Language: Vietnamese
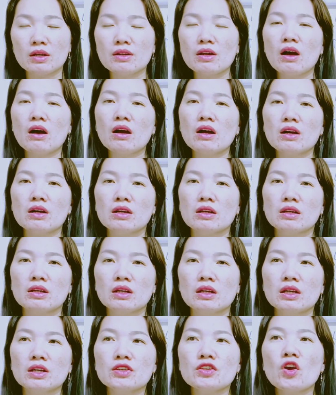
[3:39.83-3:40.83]
đó
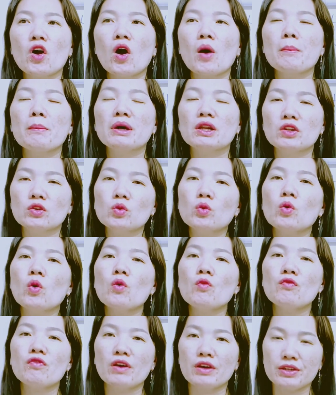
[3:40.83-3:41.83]
do mình thu
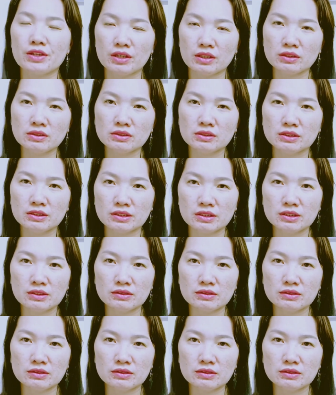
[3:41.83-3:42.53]
hút về những người